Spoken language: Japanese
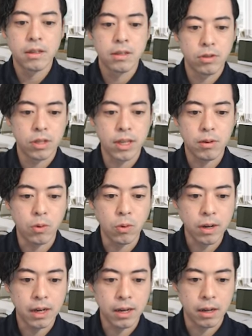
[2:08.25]
そしてここ
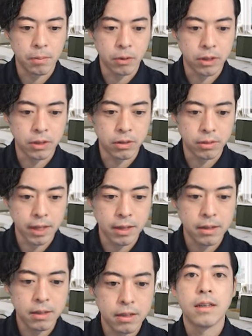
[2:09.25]
からがポイント
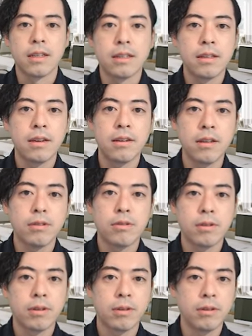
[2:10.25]
で、Excel でいうと
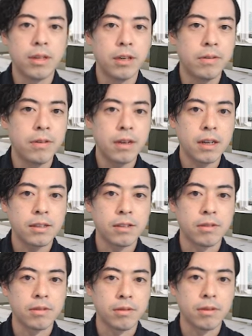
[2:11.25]
ころの if 関
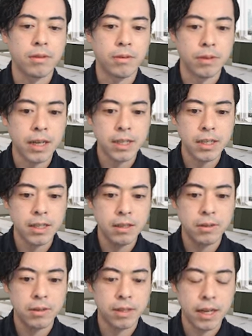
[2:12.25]
数と同じ
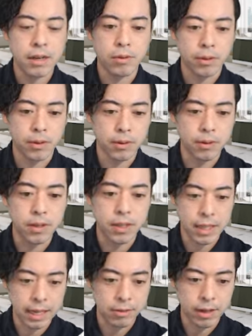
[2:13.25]
ようなことをし
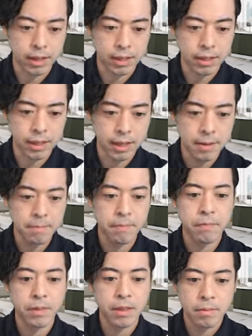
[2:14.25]
ていくわけですね。
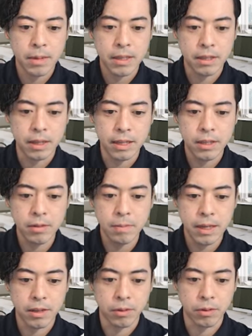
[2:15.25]
まず別
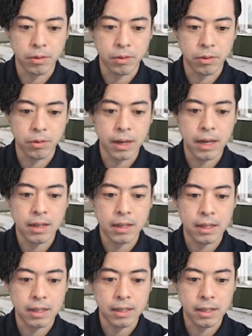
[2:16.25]
名のところは
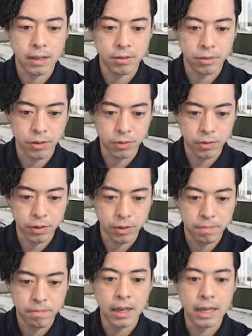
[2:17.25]
月額給与。
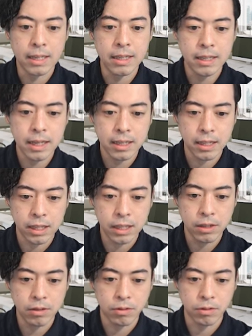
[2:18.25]
演算子
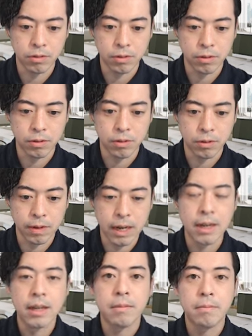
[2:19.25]
というところ
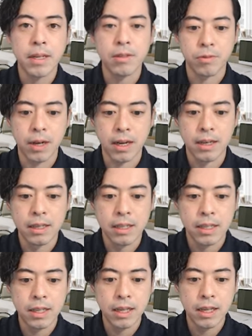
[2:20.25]
は、まずは
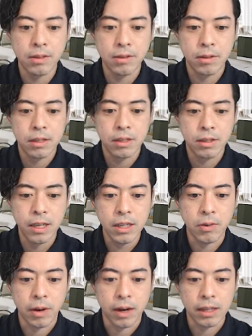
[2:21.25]
指定の次
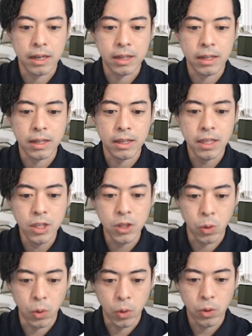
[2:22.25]
の値以
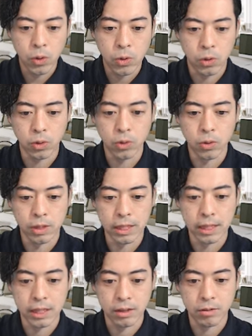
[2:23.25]
上というのを
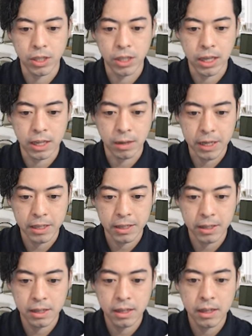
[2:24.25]
選択をしていきま
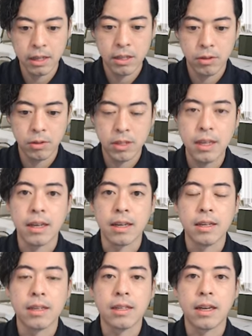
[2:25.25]
す。そし
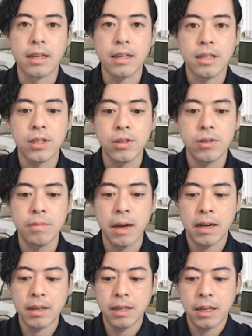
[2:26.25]
て70
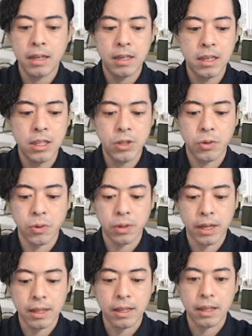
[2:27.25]
万円以上
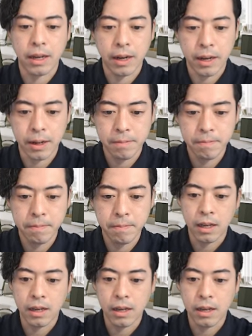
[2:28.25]
だったら、
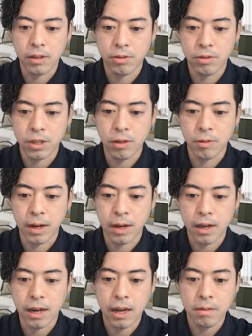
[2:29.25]
結果として
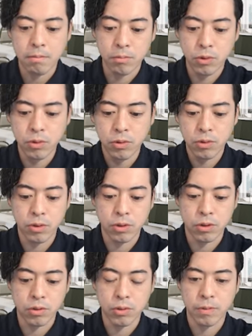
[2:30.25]
は幹部と
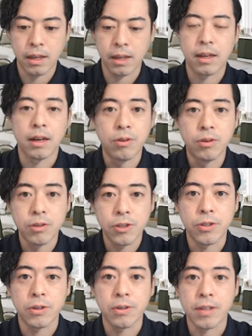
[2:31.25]
いう結果を
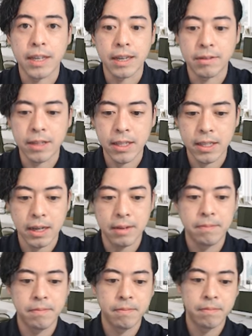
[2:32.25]
出力したいのでした。
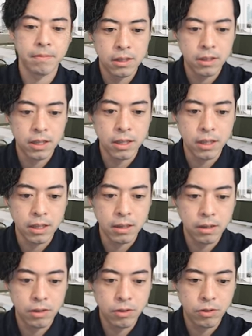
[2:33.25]
次に
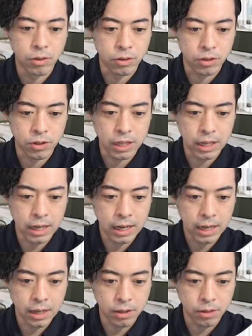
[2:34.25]
区の追
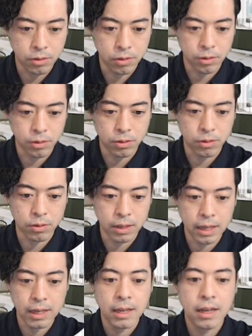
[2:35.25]
加というところ
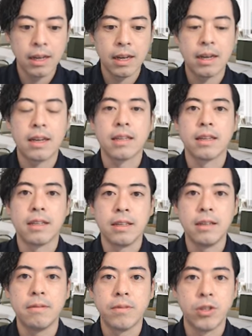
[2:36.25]
で、新た
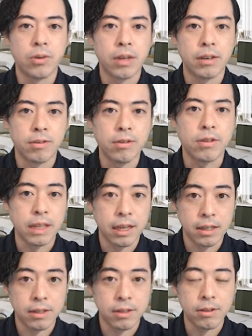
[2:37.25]
に条件を追
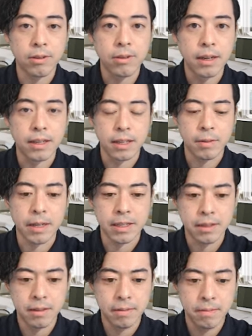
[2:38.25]
加することができます。